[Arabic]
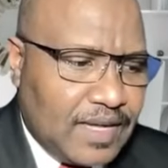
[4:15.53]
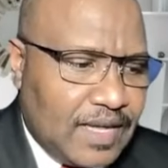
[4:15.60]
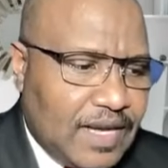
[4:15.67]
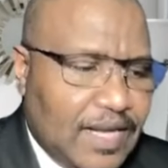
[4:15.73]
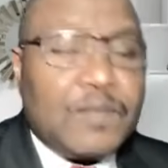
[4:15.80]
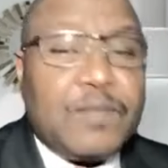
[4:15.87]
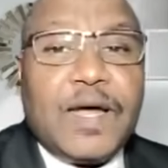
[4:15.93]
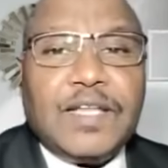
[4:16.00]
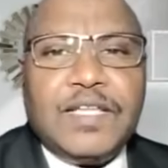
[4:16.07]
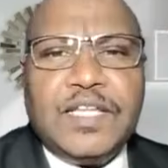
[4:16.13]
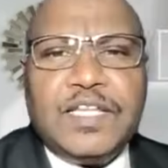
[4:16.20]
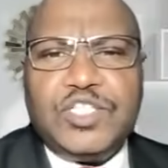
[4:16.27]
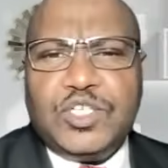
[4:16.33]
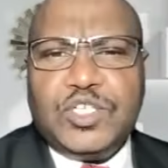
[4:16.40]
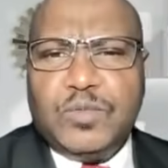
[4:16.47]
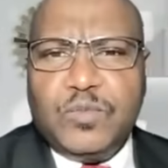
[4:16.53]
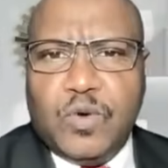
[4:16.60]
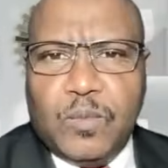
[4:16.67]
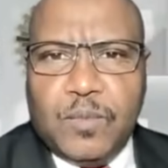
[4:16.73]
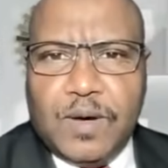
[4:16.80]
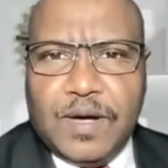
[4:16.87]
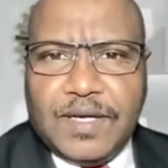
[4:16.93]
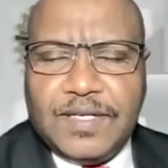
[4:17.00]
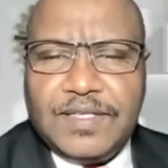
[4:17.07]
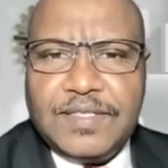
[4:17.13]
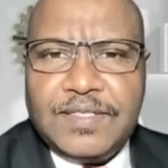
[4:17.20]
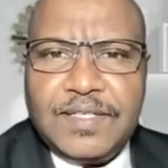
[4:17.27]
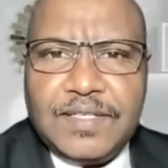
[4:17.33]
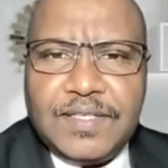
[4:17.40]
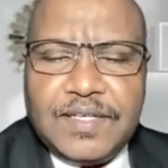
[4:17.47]
الاربعه ديل شنو هم؟
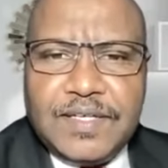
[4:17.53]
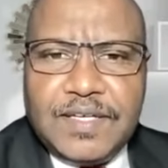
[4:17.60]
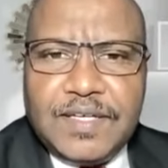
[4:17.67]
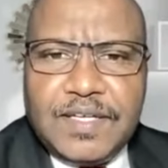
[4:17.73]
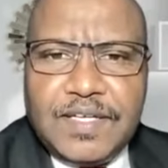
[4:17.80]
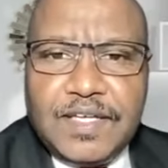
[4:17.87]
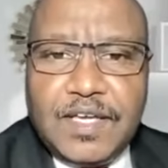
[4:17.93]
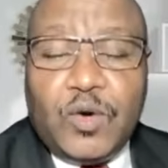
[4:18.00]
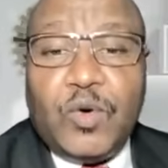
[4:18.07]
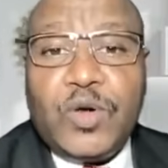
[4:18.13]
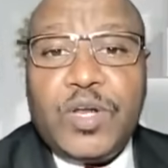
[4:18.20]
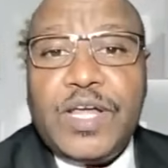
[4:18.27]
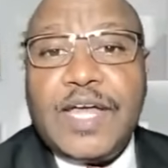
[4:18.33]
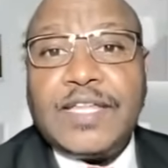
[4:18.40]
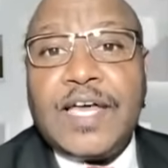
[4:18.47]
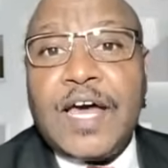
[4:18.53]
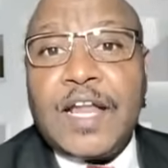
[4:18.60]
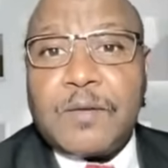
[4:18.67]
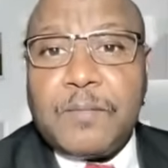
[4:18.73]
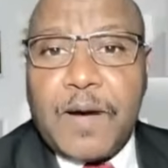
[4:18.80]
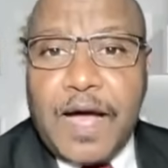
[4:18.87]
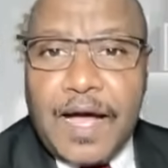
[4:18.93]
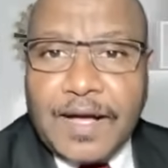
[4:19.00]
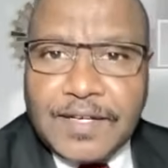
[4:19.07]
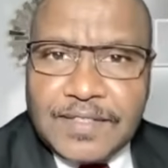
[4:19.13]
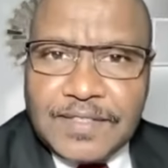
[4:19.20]
هي حريات اربعه